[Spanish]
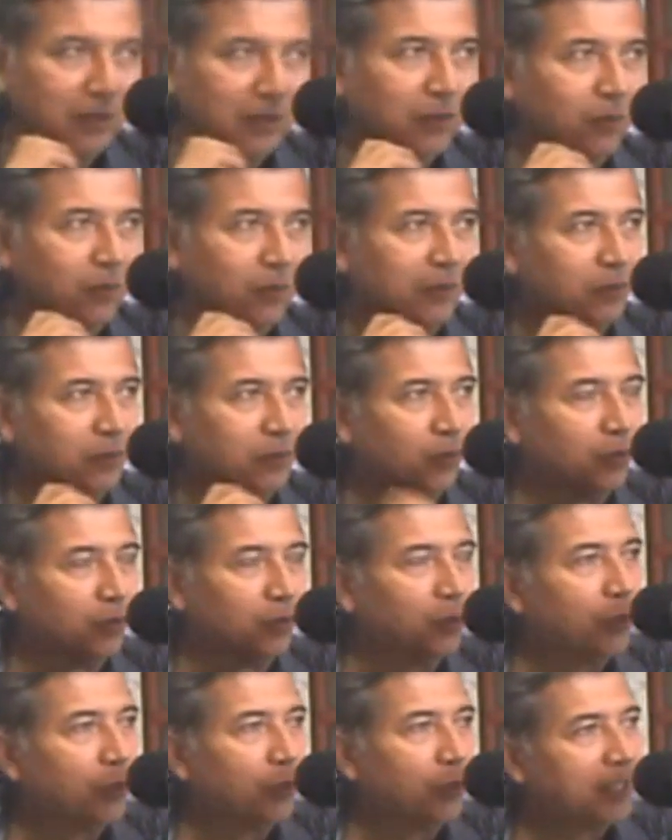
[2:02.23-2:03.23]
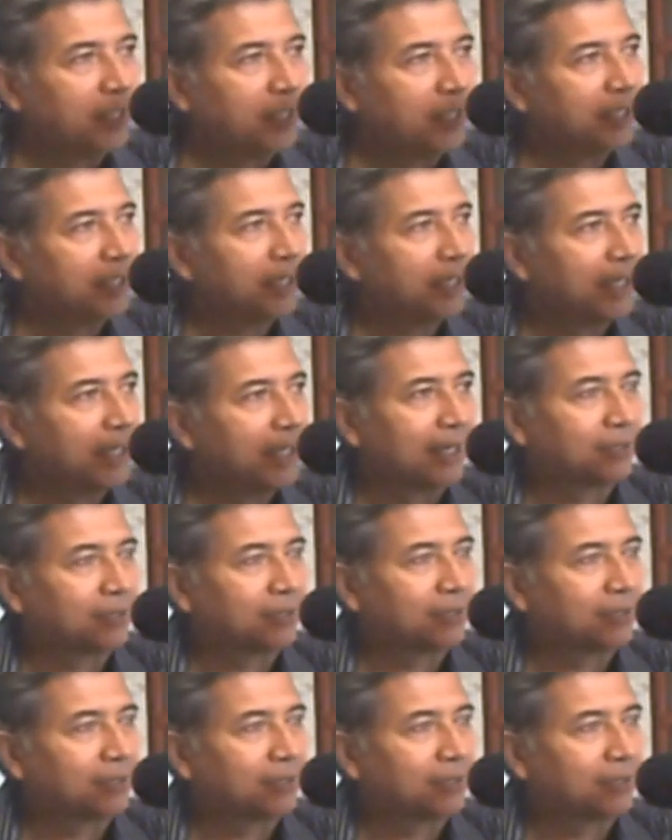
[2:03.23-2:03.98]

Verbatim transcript: cuando huir era la